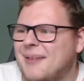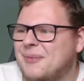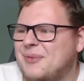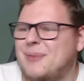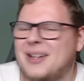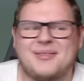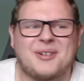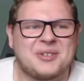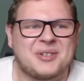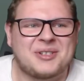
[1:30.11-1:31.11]
Da habe ich auf dem Platz habe
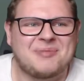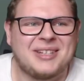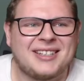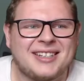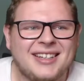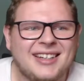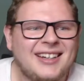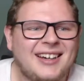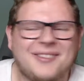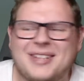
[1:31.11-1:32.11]
ich auch schon gespielt.
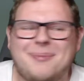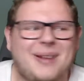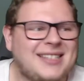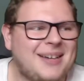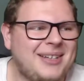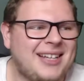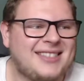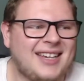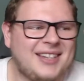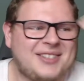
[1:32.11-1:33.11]
Auf dem Platz habe ich
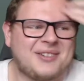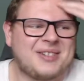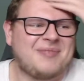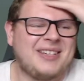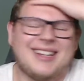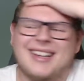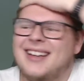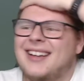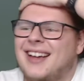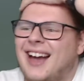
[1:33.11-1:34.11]
tatsächlich schon gespielt.
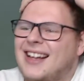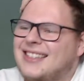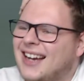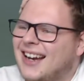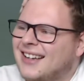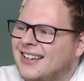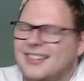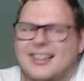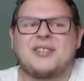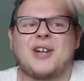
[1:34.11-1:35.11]
Alter,
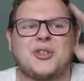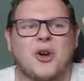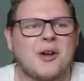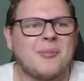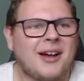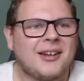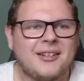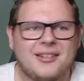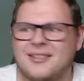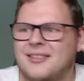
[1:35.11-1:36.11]
da habe ich sogar ein Tor gemacht.
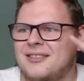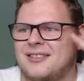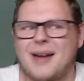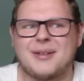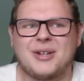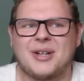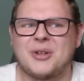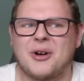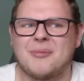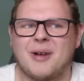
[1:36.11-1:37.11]
Da habe ich sogar ein
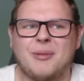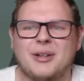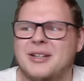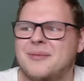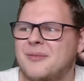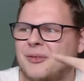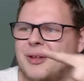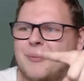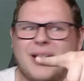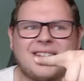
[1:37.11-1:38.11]
Tor gemacht, meine Lieben, auf
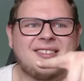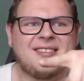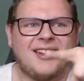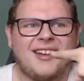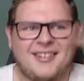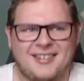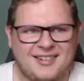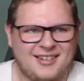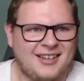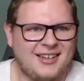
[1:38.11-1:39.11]
dem Platz.
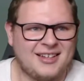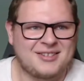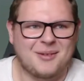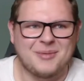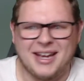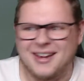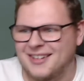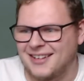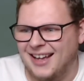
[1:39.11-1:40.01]
Jetzt kommt ihr.